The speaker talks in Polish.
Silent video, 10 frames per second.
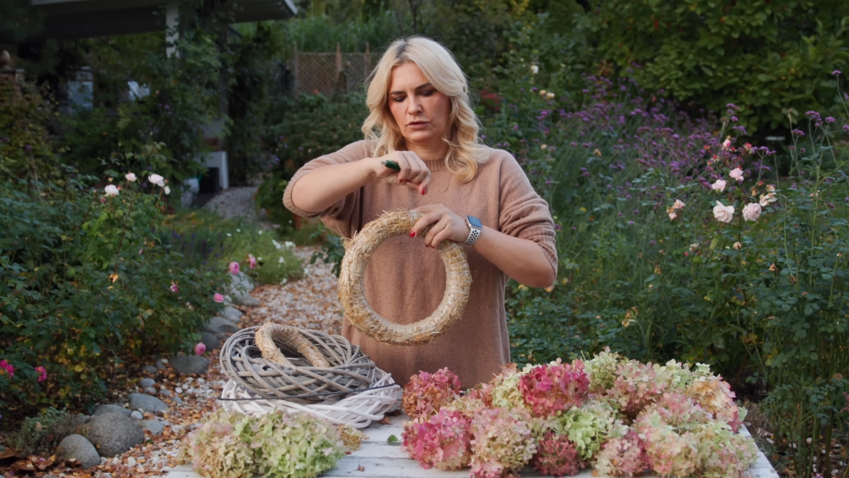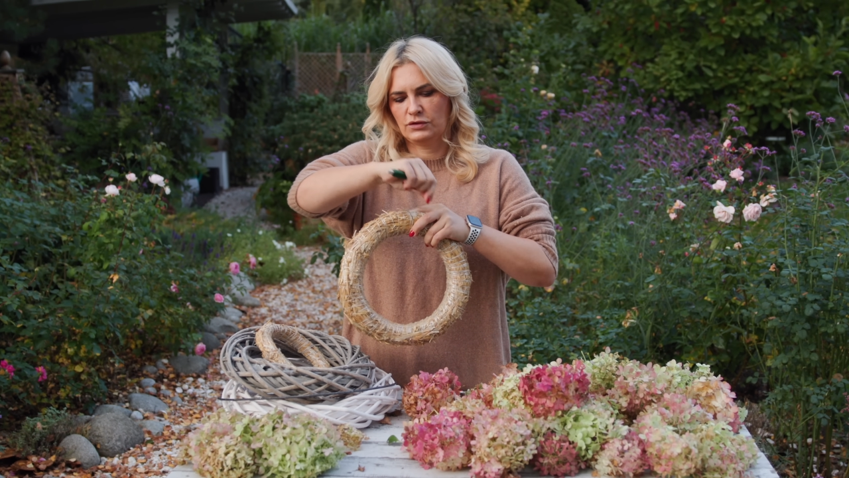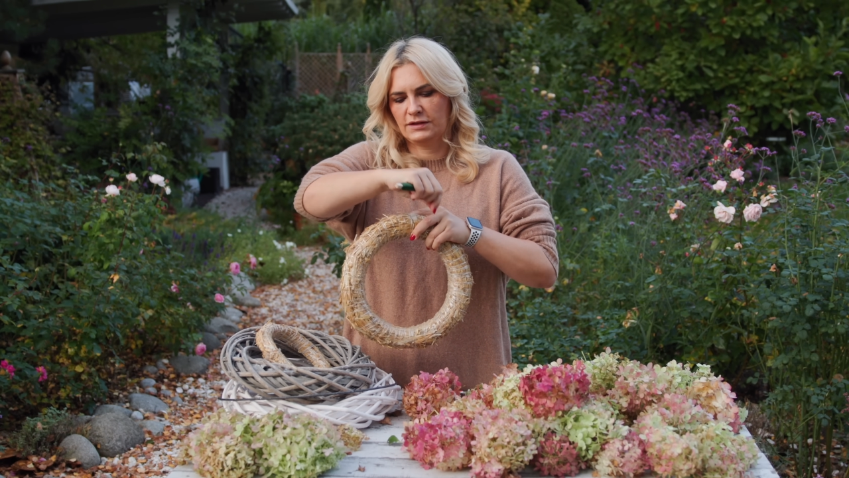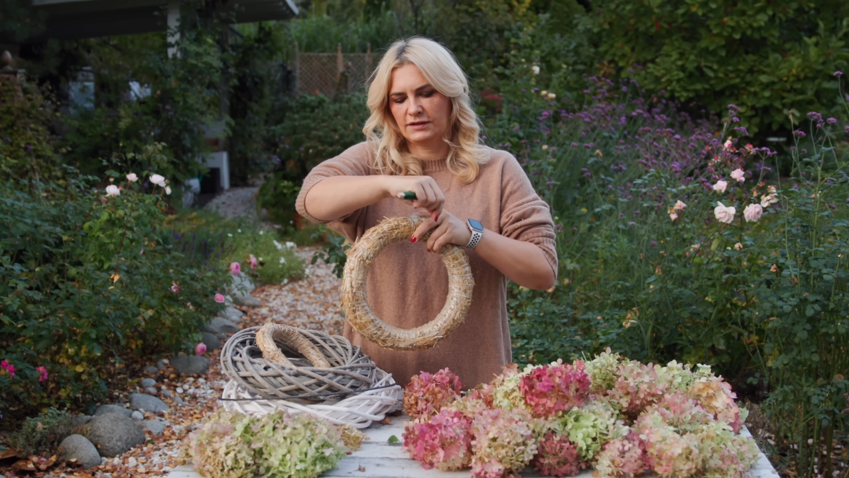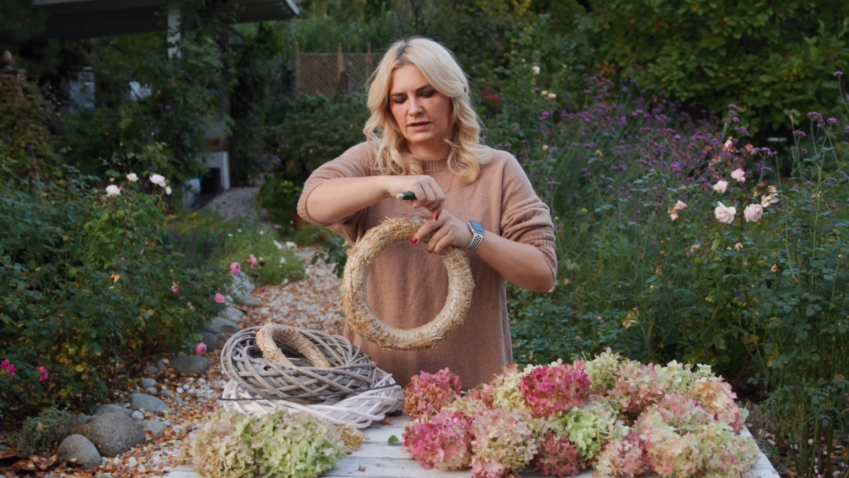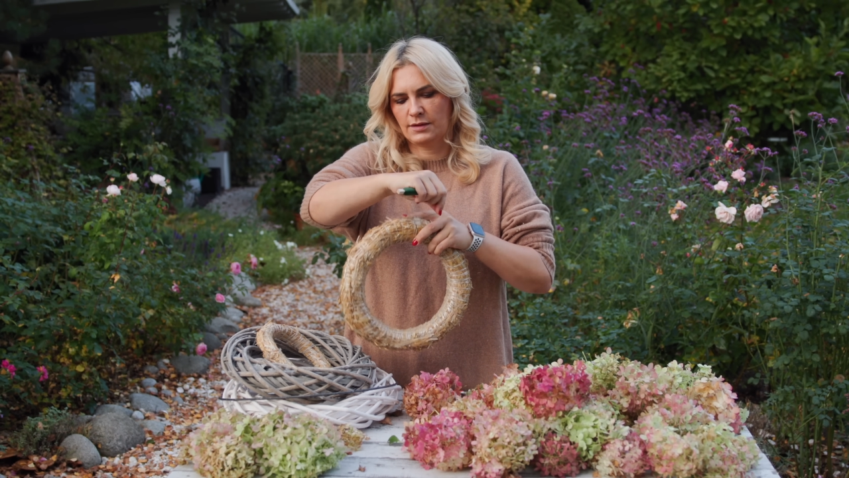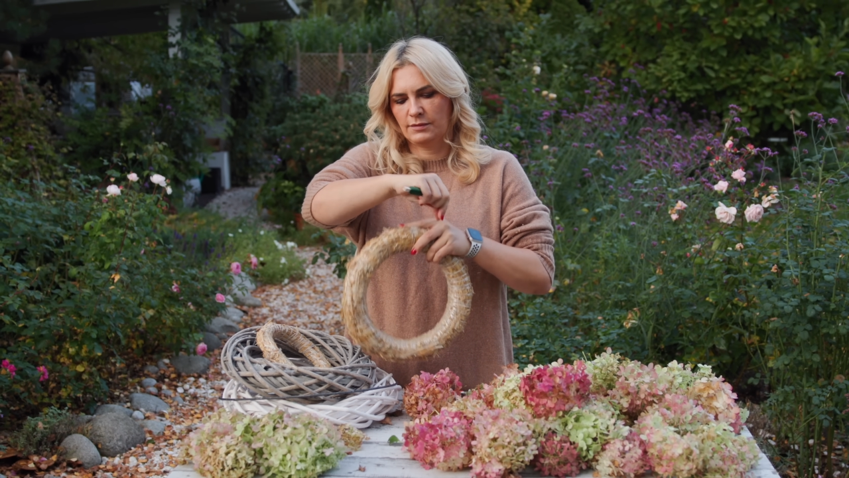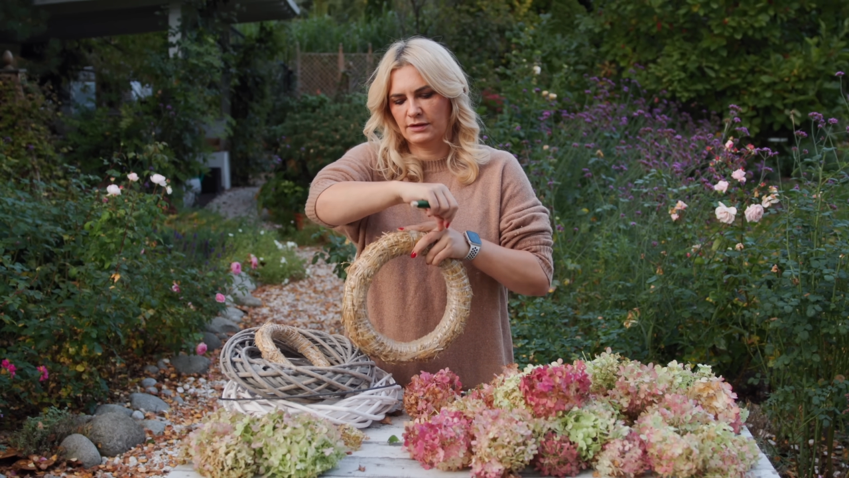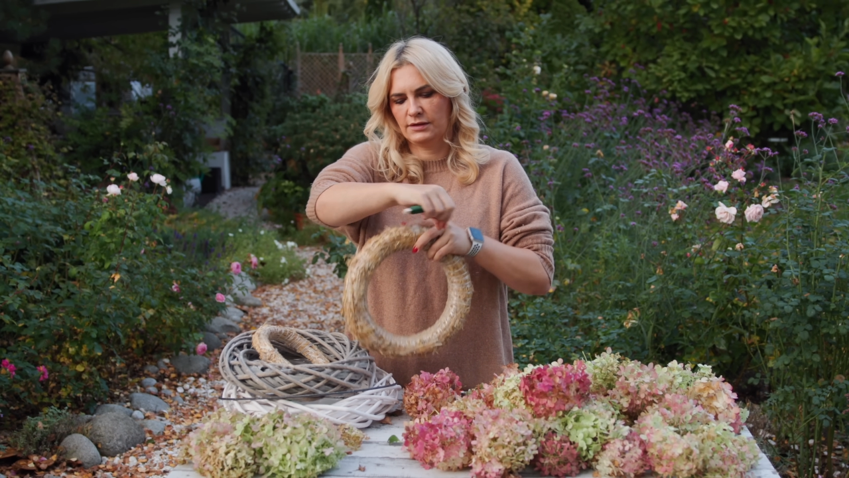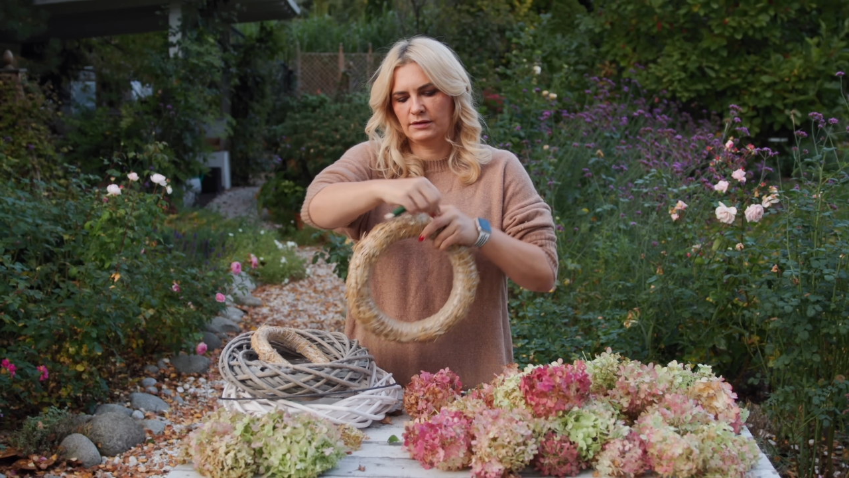
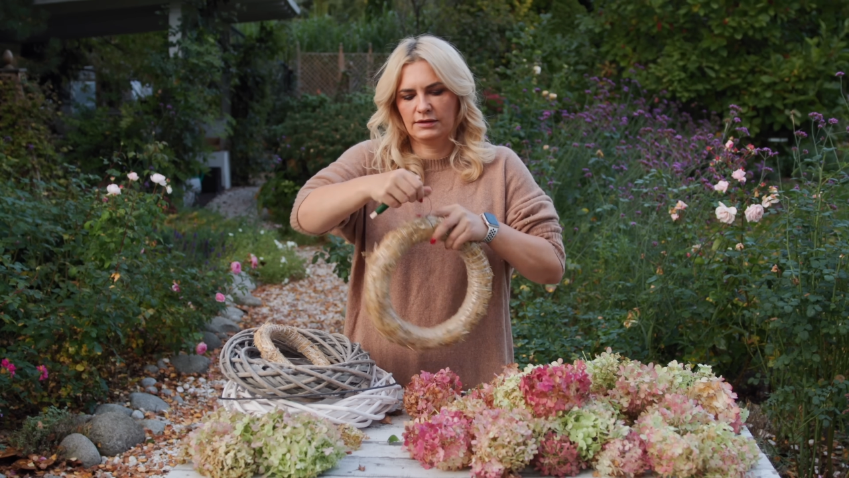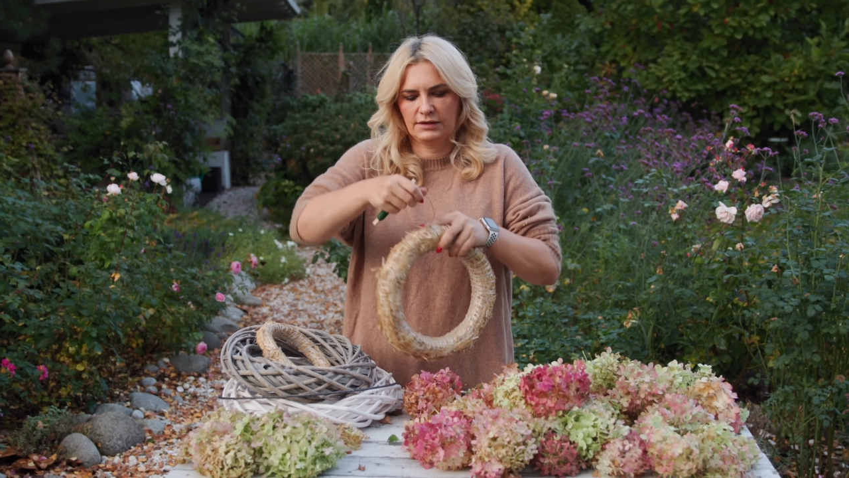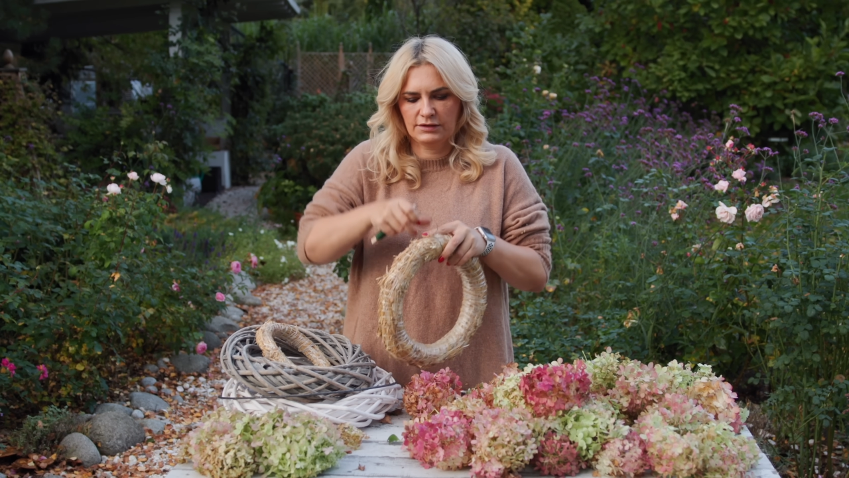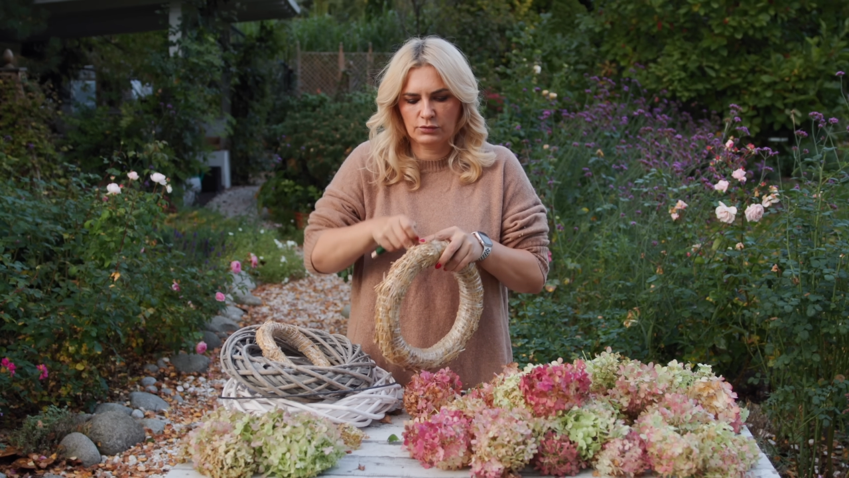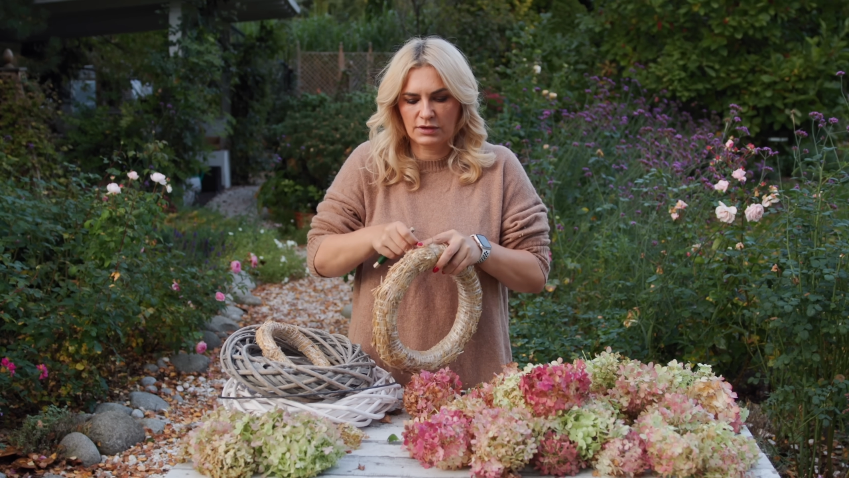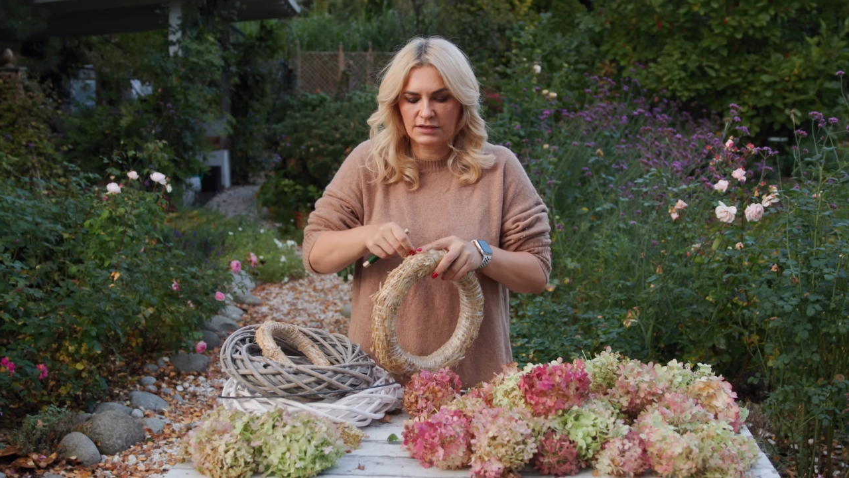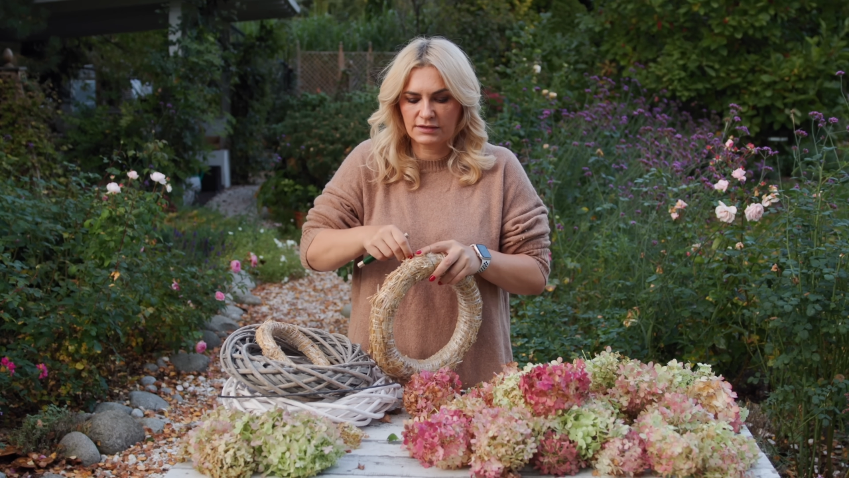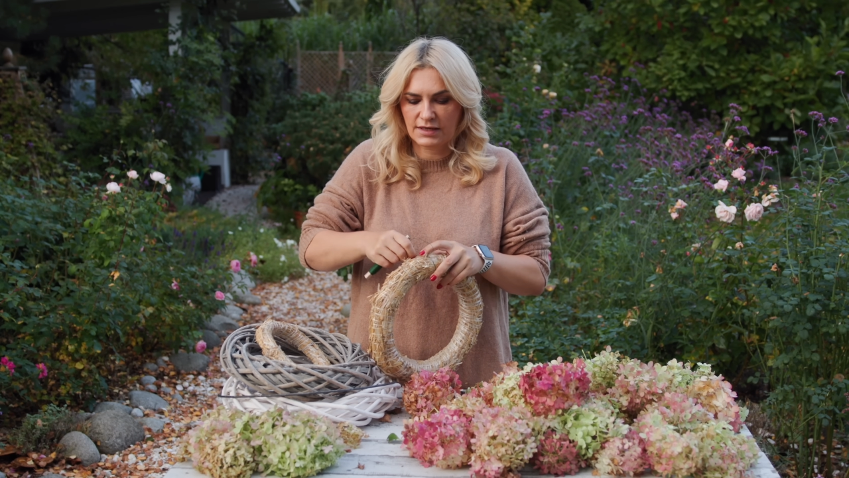dociskamy i słuchajcie,